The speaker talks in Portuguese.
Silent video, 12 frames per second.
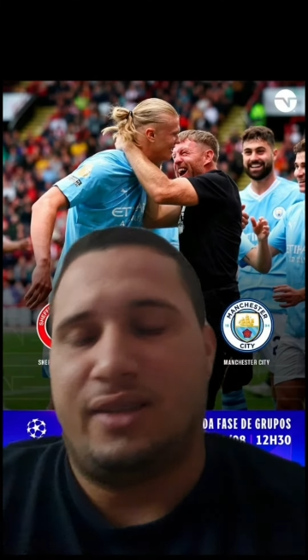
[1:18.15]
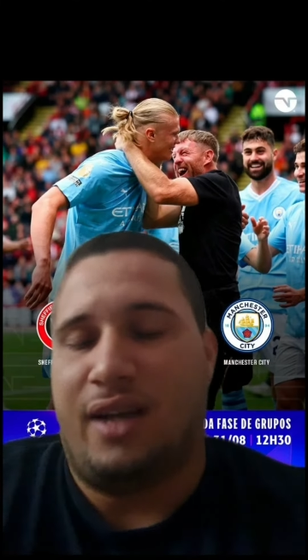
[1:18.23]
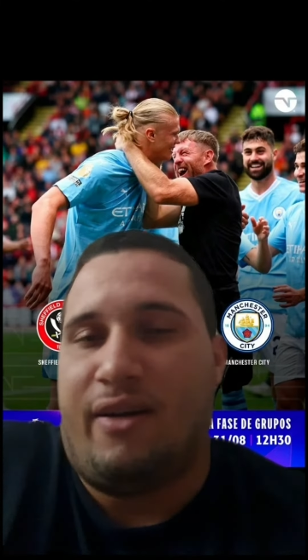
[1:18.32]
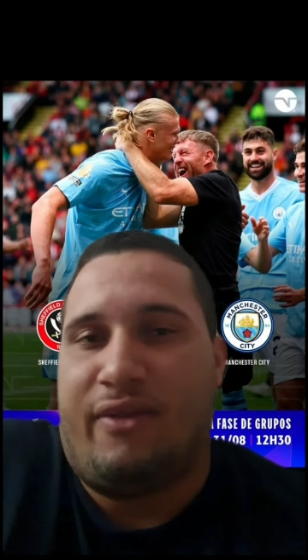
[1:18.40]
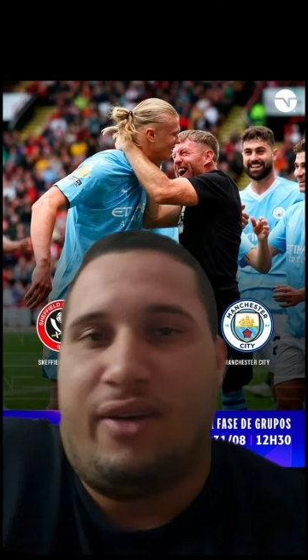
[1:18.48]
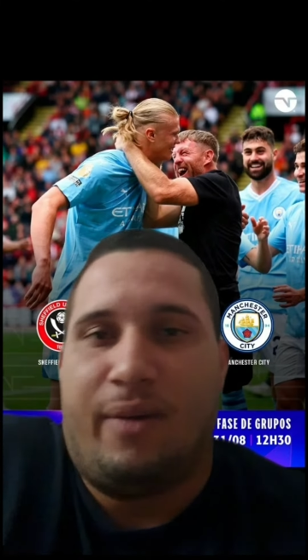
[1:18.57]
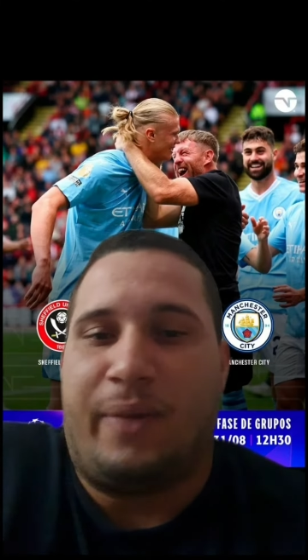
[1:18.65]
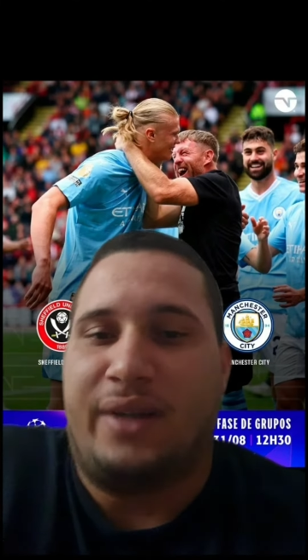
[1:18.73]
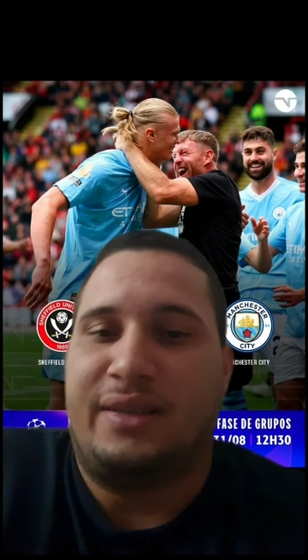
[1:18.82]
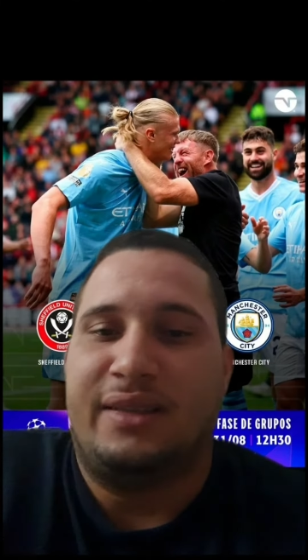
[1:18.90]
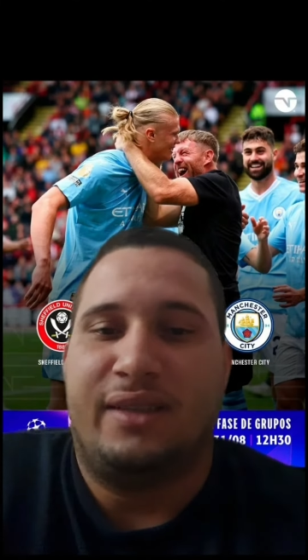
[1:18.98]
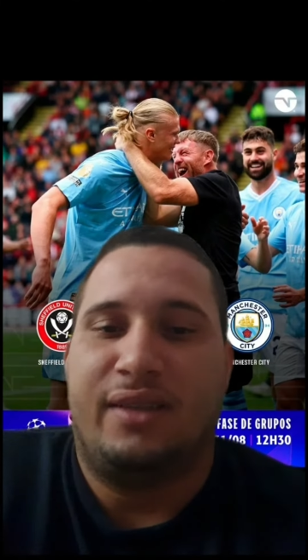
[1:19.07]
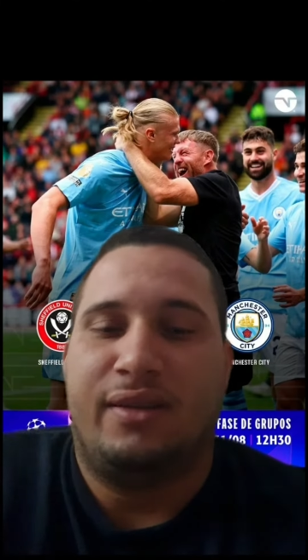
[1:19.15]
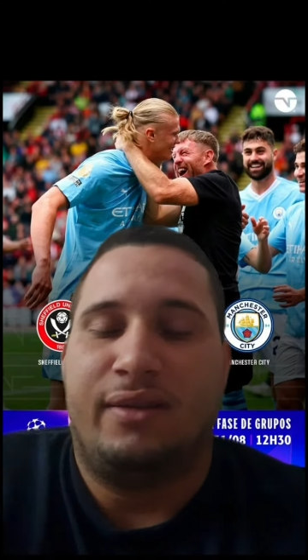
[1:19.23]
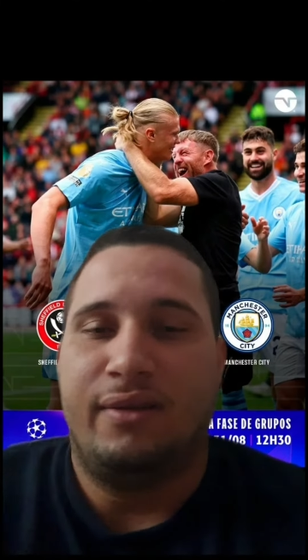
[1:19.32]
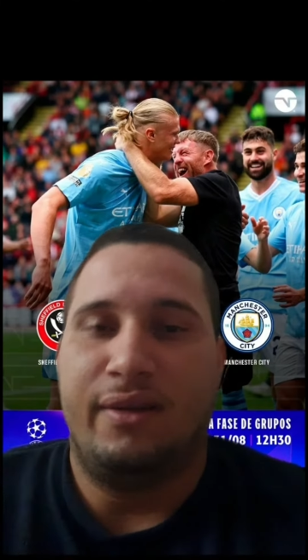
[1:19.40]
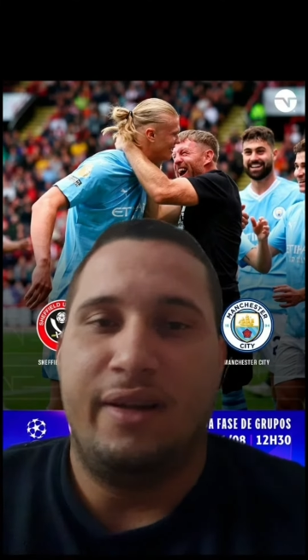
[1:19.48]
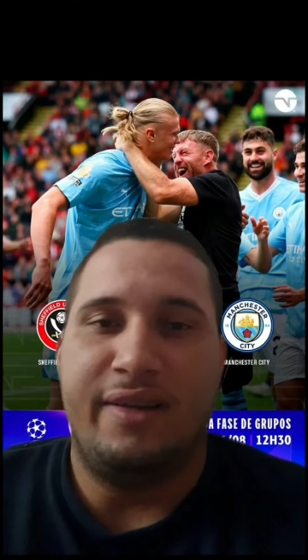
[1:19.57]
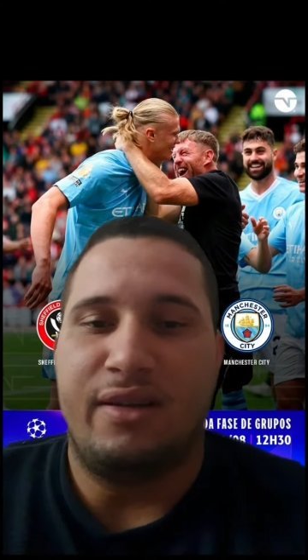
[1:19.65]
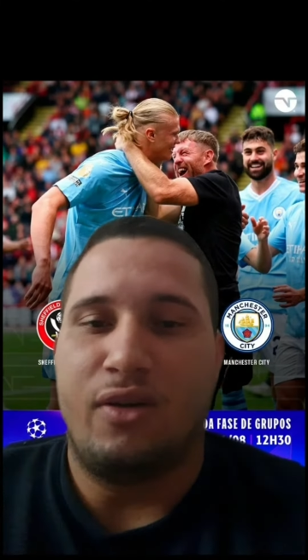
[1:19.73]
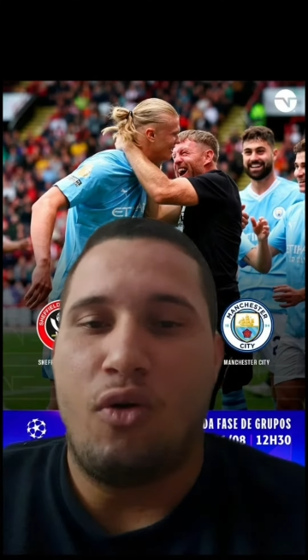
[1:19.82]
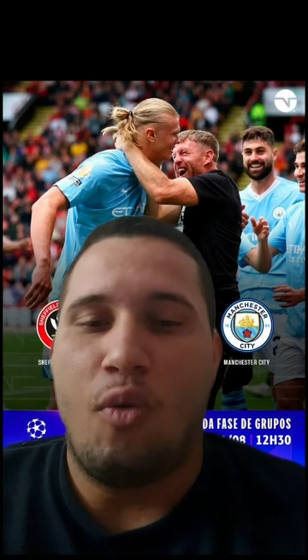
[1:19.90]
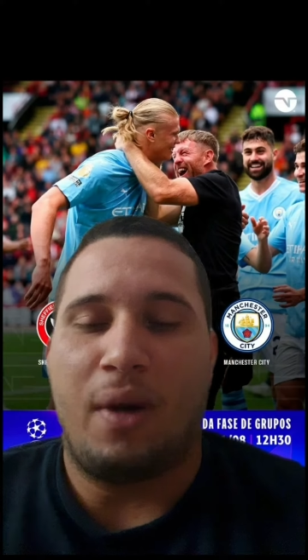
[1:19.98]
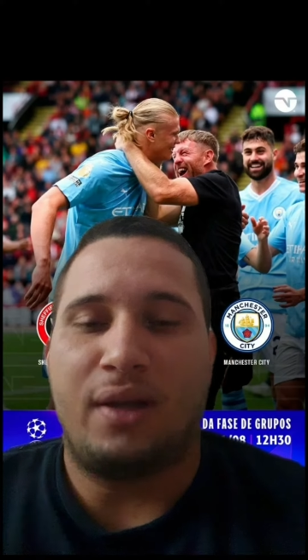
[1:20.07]
estava precisando desse
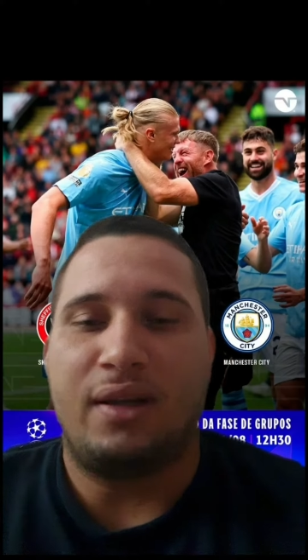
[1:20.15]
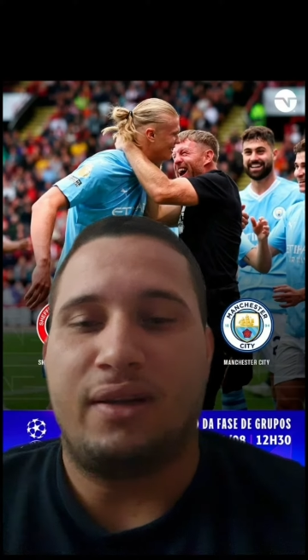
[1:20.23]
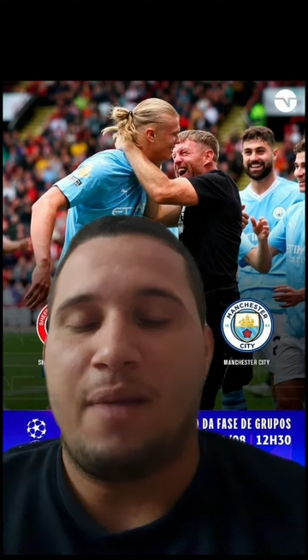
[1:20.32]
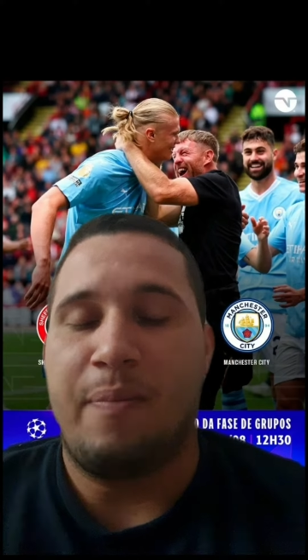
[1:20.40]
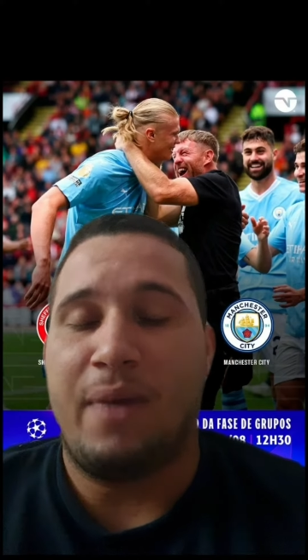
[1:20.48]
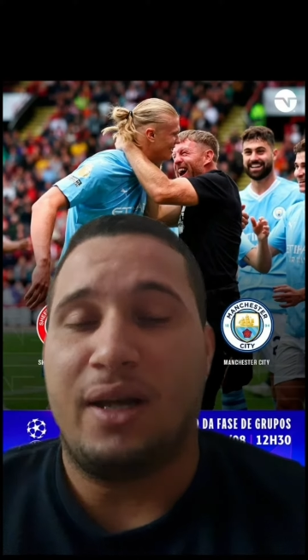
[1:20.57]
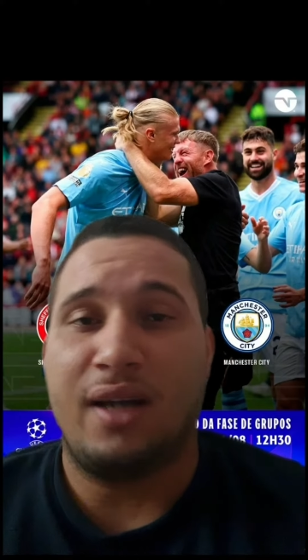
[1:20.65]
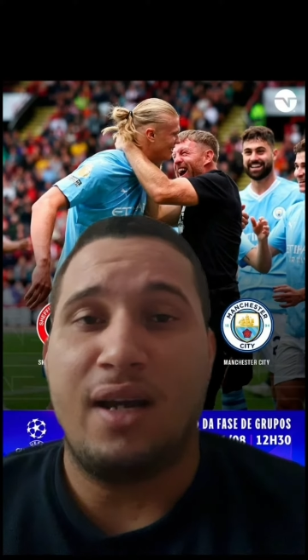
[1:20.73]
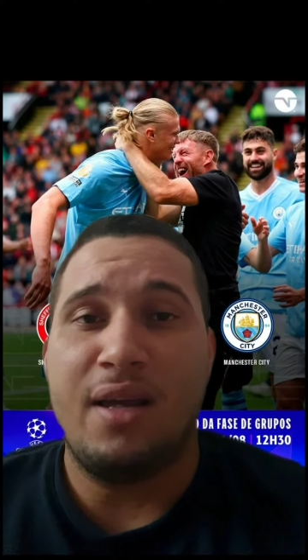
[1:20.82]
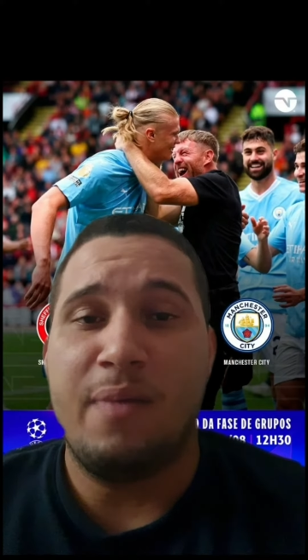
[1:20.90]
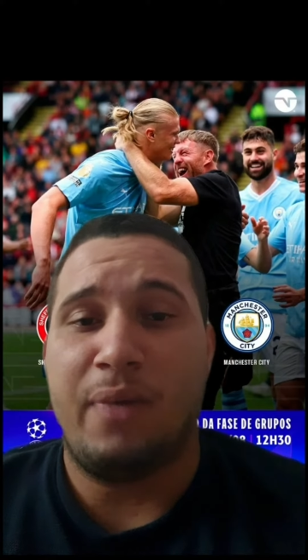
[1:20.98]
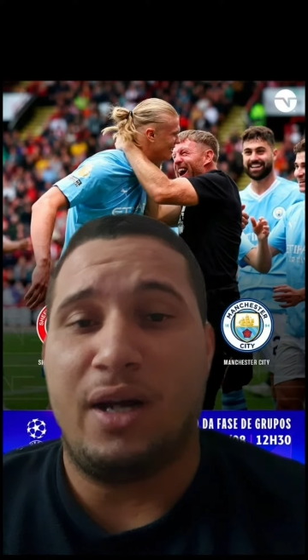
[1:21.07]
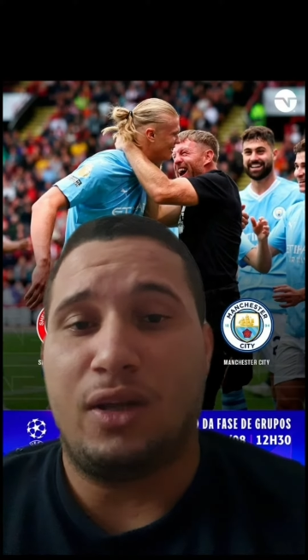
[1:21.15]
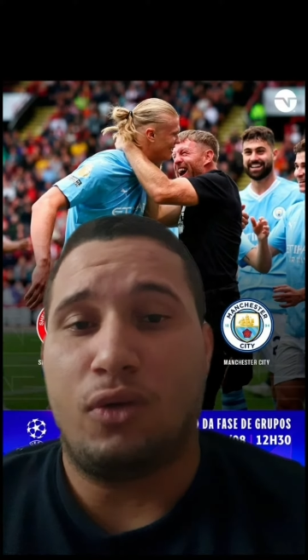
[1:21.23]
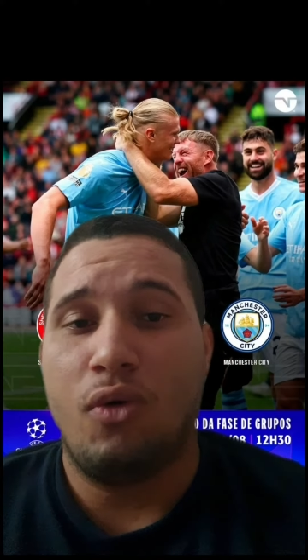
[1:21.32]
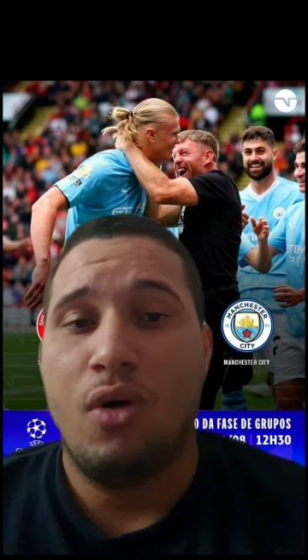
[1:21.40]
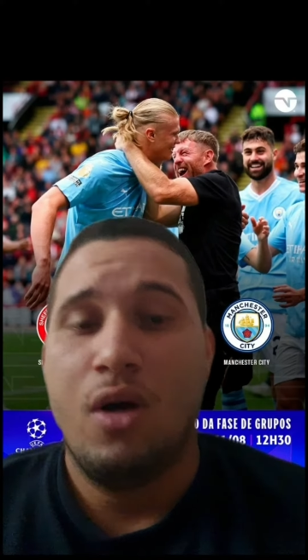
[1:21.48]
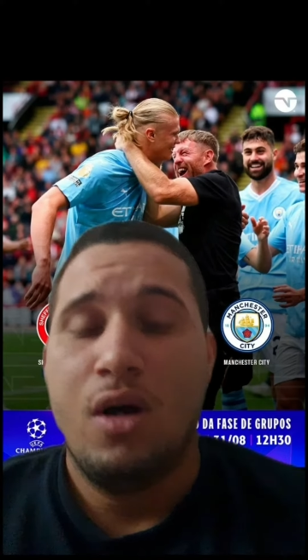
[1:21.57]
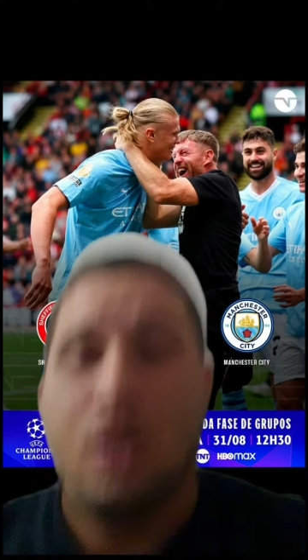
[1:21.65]
gol para tentar empatar e empatou